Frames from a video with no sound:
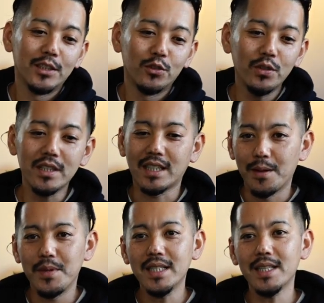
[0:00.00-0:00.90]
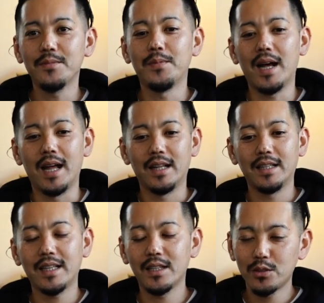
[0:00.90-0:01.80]
どうですかね皆さん、ま
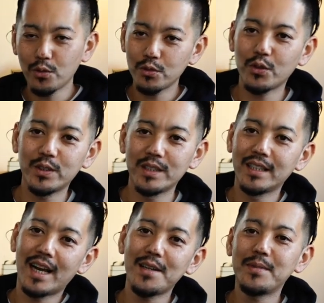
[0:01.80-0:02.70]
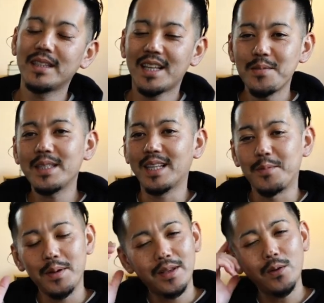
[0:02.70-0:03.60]
あ、想像ありま、できますかね
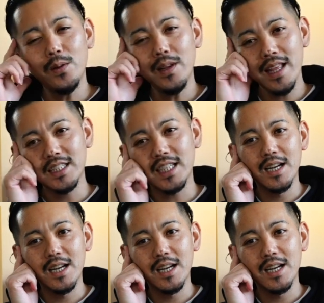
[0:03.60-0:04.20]
まあ、このね、